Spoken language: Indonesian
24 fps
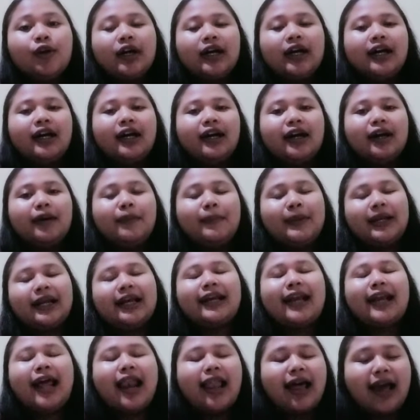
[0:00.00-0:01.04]
Uh,
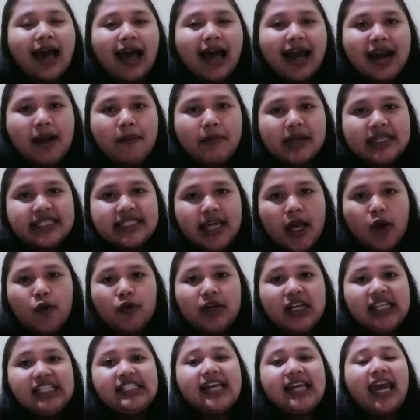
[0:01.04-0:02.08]
perkenalkan, nama saya
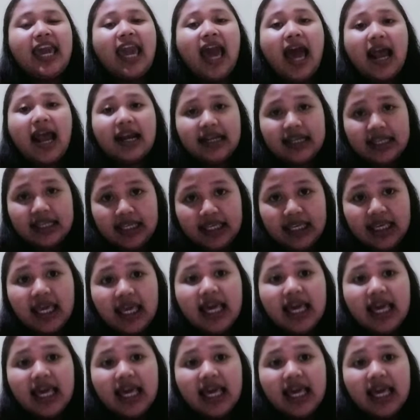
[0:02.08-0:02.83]
Wenin Cahyani